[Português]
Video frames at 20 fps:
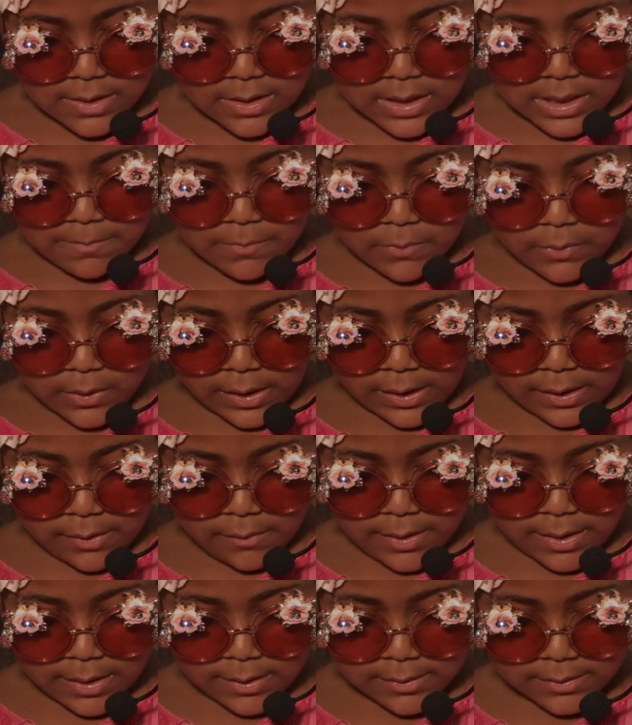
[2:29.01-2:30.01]
e
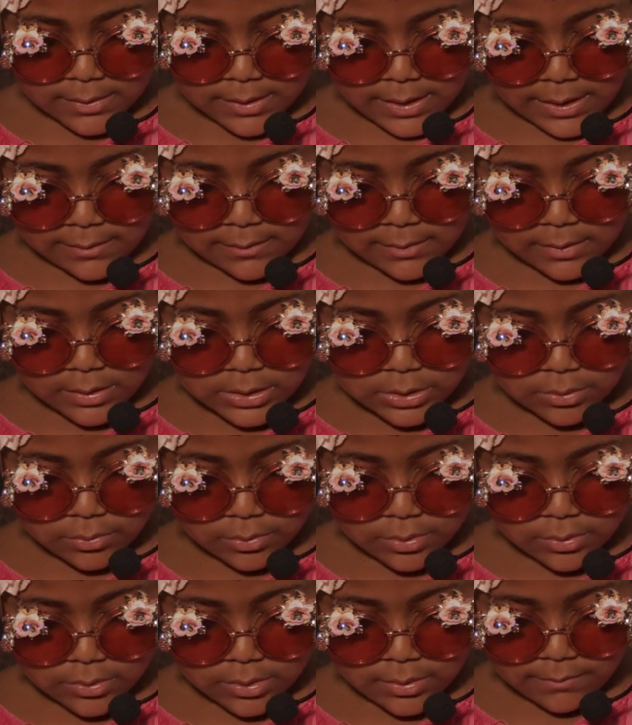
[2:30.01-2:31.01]
morreu em 13 de
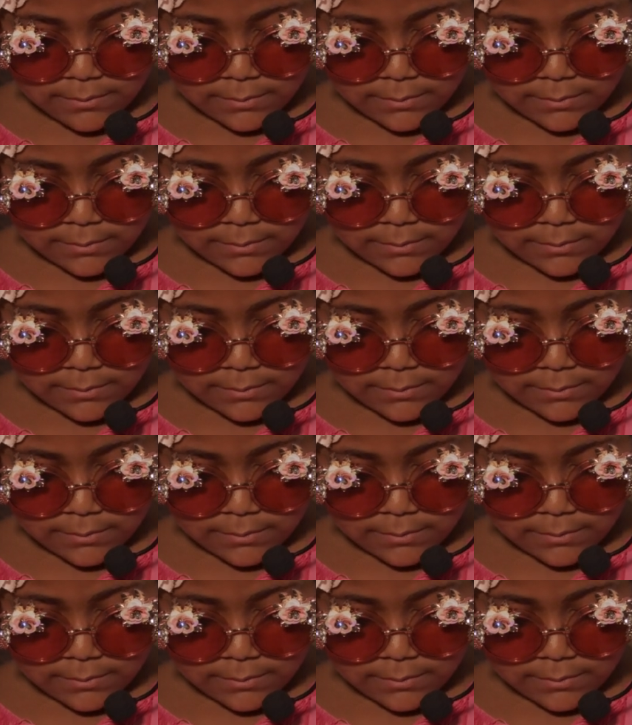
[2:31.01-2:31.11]
julho de